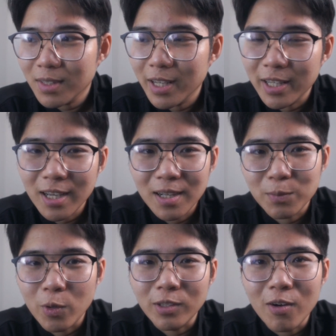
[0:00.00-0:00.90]
thì à,
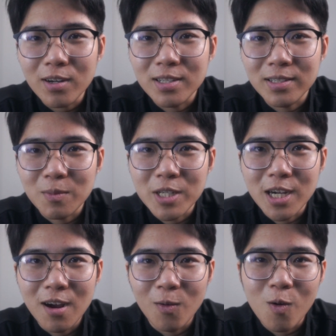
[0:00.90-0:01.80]
buổi tối rồi trong Sài
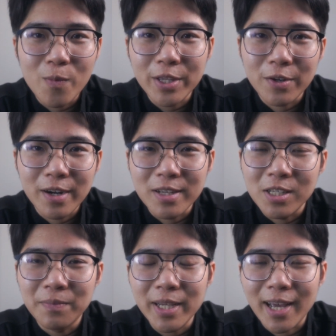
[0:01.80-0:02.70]
Gòn cũng không biết chỗ nào để
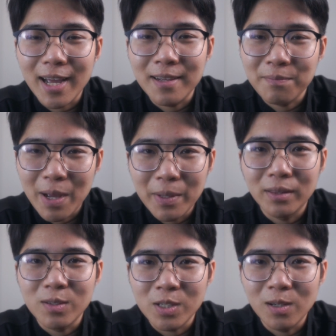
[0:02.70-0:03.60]
sửa mic cả bạn mình
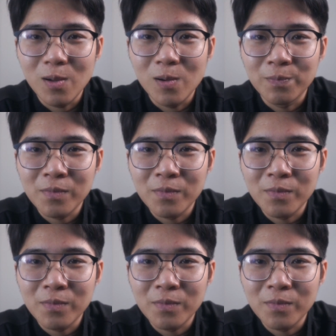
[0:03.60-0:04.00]
tự xử luôn